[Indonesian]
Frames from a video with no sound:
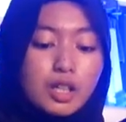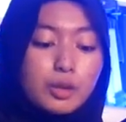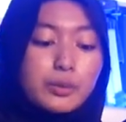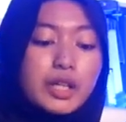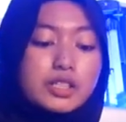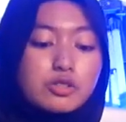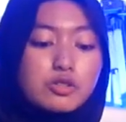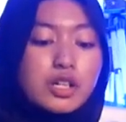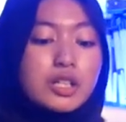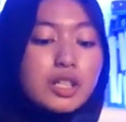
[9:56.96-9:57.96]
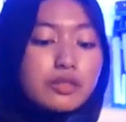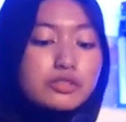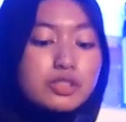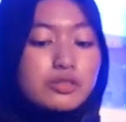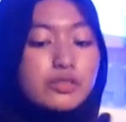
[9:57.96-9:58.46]
rekomendasi juga dan
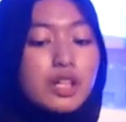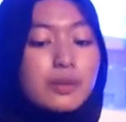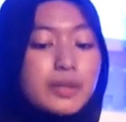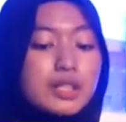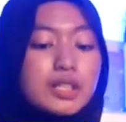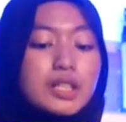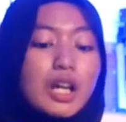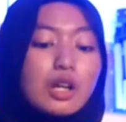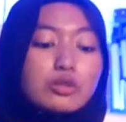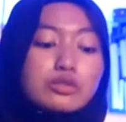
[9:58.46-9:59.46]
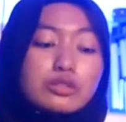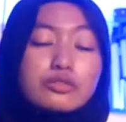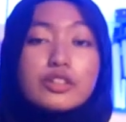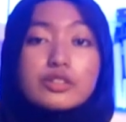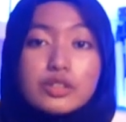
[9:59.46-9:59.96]
Fuji Film ini kalau untuk
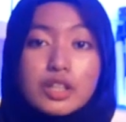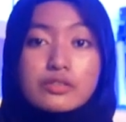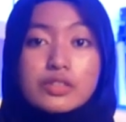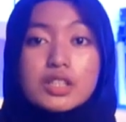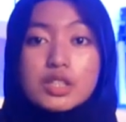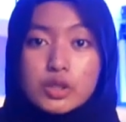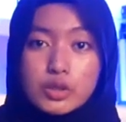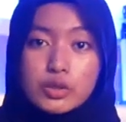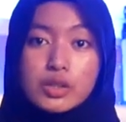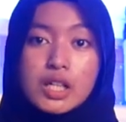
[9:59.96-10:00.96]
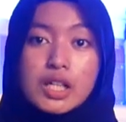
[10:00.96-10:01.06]
foto dan video